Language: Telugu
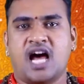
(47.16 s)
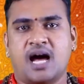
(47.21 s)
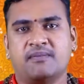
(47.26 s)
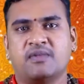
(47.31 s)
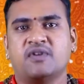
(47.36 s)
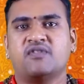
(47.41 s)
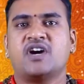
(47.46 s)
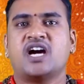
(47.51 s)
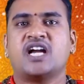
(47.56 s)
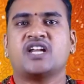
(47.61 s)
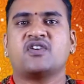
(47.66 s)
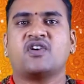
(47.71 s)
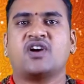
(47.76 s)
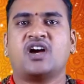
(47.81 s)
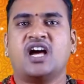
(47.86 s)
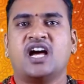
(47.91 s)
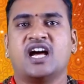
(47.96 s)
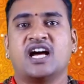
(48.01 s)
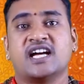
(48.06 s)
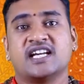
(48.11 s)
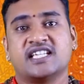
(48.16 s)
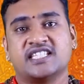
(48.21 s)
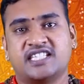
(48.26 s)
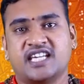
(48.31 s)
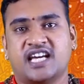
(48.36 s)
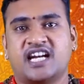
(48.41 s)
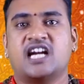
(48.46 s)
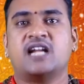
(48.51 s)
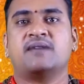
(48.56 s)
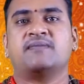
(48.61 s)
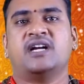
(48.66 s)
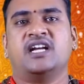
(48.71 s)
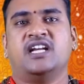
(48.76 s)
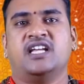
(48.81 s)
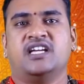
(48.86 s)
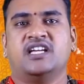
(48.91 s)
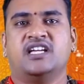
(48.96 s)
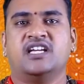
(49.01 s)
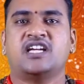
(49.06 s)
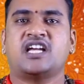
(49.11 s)
అమ్మవారి యొక్క జననం
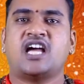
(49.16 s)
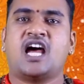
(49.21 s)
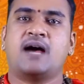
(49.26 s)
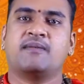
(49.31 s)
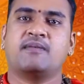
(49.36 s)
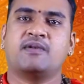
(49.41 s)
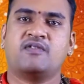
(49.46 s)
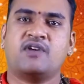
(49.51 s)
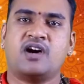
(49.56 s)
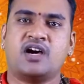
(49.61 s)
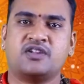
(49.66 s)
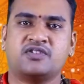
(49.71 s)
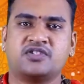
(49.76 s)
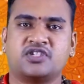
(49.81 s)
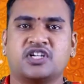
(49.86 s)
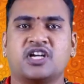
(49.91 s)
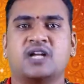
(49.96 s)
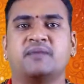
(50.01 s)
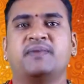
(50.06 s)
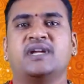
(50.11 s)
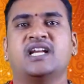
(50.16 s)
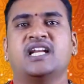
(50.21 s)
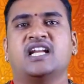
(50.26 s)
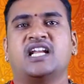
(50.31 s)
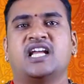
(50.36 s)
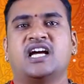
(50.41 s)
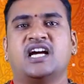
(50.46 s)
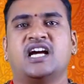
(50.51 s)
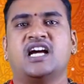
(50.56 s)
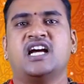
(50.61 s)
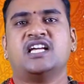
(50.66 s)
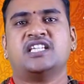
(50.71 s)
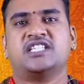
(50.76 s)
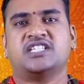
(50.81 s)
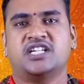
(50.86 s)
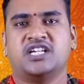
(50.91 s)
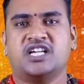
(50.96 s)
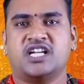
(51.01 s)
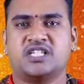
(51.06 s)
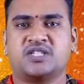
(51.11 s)
అండి అమ్మవారు చిన్నపిల్లలాగా
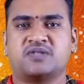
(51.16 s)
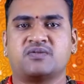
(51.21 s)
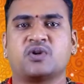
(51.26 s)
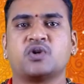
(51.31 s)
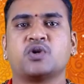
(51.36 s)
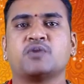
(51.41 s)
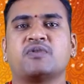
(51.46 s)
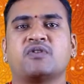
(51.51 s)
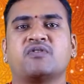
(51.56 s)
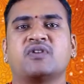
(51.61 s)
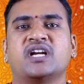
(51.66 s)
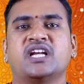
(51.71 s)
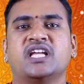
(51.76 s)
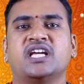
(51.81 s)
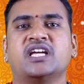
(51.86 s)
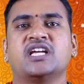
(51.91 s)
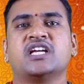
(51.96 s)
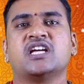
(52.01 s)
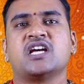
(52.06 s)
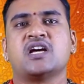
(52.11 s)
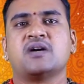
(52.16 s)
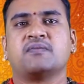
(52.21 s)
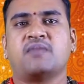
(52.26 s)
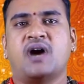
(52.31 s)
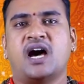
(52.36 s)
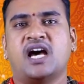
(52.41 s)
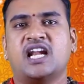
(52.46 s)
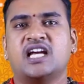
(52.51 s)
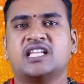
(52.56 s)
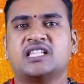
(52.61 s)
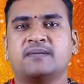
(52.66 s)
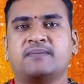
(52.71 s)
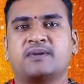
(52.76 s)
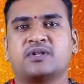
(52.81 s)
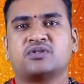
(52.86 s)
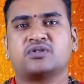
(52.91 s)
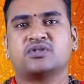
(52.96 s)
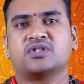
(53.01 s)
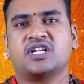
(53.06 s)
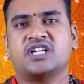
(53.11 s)
చిన్న స్వరూపం అండి బాలా
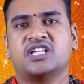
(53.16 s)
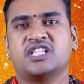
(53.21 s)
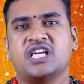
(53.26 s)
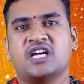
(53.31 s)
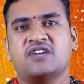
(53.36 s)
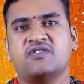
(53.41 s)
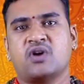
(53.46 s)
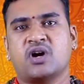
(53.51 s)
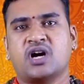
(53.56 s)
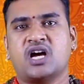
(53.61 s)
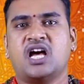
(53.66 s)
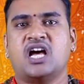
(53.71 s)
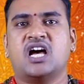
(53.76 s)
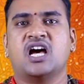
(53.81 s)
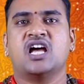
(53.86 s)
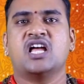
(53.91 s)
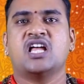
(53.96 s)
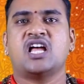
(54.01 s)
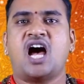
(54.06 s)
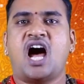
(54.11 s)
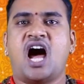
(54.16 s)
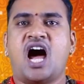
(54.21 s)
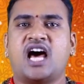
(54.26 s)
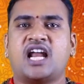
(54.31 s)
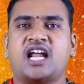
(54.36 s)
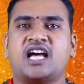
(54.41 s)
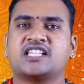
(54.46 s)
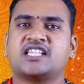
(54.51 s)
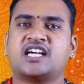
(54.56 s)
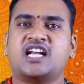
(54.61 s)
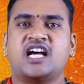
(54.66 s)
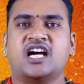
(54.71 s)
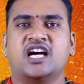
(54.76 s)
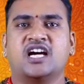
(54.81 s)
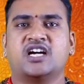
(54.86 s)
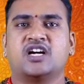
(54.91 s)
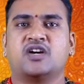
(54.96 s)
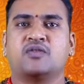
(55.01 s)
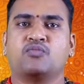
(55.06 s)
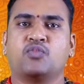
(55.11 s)
త్రిపురసుందరి దేవి యొక్క ఆరాధన
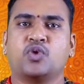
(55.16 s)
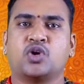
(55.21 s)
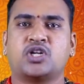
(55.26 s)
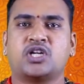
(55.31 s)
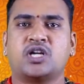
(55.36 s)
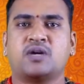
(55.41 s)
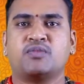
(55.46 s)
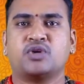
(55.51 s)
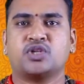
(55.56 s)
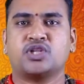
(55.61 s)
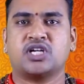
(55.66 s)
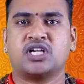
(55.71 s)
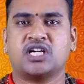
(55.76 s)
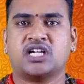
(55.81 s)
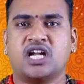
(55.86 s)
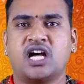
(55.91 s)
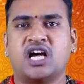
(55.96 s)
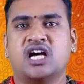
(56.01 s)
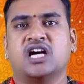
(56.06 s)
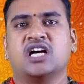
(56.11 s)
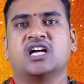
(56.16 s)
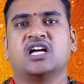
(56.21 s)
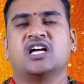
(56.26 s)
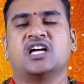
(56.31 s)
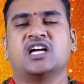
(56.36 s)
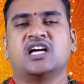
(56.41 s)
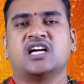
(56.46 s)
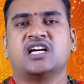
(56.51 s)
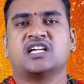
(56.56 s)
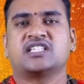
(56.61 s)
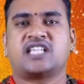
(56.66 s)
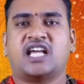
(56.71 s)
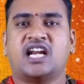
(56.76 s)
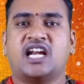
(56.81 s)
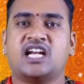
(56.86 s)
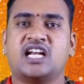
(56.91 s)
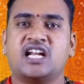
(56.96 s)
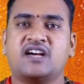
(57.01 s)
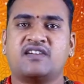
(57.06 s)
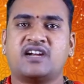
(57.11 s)
మొట్టమొదటన
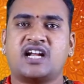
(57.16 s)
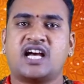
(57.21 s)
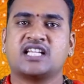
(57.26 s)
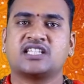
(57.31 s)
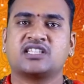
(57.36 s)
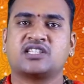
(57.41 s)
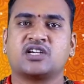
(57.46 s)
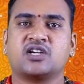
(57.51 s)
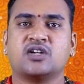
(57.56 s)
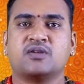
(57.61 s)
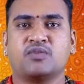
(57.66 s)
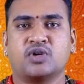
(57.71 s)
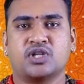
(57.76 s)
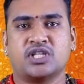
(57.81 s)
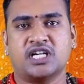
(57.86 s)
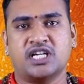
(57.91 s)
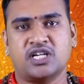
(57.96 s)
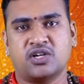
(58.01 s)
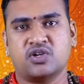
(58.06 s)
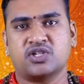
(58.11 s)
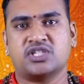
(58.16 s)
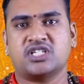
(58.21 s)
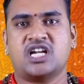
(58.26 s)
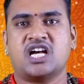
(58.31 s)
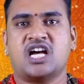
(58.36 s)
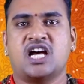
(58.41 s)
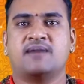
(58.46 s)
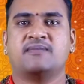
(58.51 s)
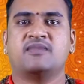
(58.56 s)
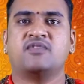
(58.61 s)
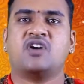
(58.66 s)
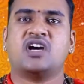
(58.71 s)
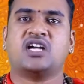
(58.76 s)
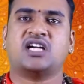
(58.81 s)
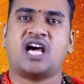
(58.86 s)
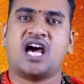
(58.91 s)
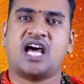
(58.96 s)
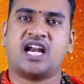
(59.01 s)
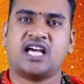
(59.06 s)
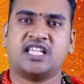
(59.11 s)
శరన్నవరాత్రులు మొదటి రోజున
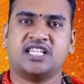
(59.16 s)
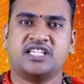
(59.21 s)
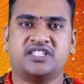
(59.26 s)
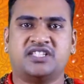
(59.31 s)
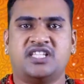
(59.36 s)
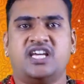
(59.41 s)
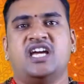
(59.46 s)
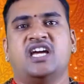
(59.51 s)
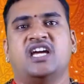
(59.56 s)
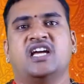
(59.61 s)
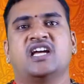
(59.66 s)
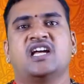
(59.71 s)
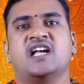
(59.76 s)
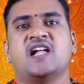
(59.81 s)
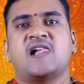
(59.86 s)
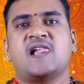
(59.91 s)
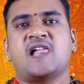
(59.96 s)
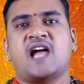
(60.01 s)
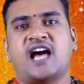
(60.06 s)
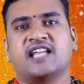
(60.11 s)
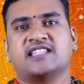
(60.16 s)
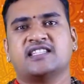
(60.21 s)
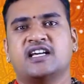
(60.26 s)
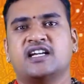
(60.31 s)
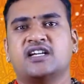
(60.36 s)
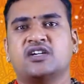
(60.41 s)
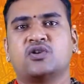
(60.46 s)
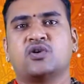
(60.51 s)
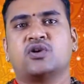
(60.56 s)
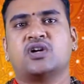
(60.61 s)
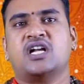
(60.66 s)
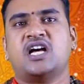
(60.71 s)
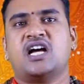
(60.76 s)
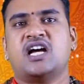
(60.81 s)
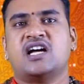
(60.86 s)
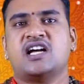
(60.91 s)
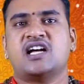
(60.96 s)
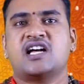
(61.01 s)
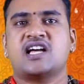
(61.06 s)
అమ్మవారిని ఆరాధిస్తే అందరికి కూడా